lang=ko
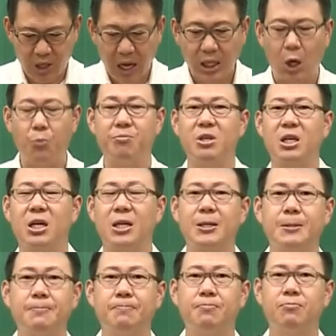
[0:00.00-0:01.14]
딱 나옵니다.
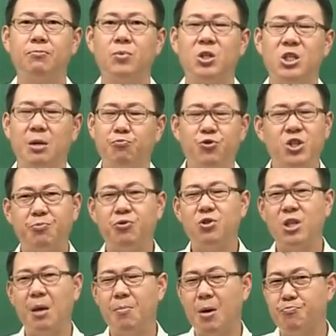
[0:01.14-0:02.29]
자, 문제
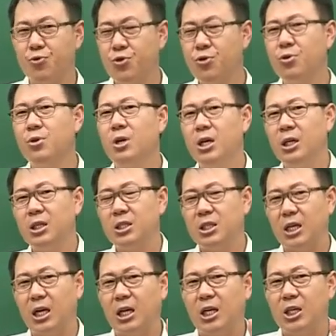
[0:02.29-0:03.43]
푸는데 몇 분?
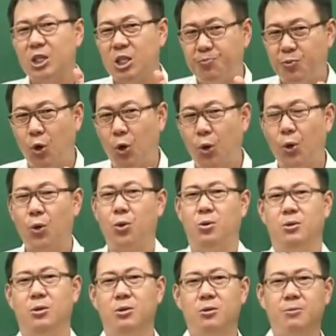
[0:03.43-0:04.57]
자, 10초.
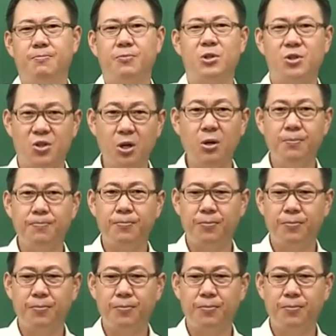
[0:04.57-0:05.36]
그렇죠?